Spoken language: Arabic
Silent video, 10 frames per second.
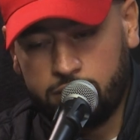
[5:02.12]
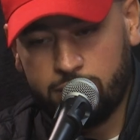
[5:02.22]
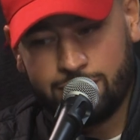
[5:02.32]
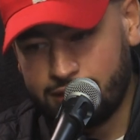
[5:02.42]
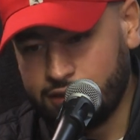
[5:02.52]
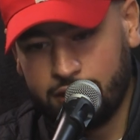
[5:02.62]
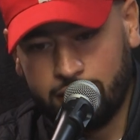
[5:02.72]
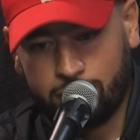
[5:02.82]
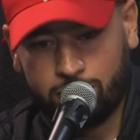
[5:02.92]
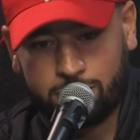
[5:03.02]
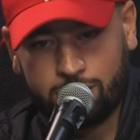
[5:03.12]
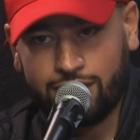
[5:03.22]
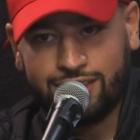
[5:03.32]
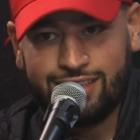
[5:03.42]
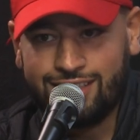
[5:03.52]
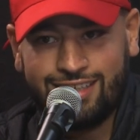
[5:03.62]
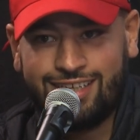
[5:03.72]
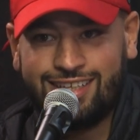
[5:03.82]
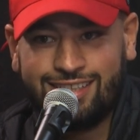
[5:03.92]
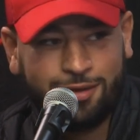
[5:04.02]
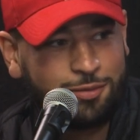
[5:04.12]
بلا ما نسيتي لي نون باسكو غادي سيتي لي نون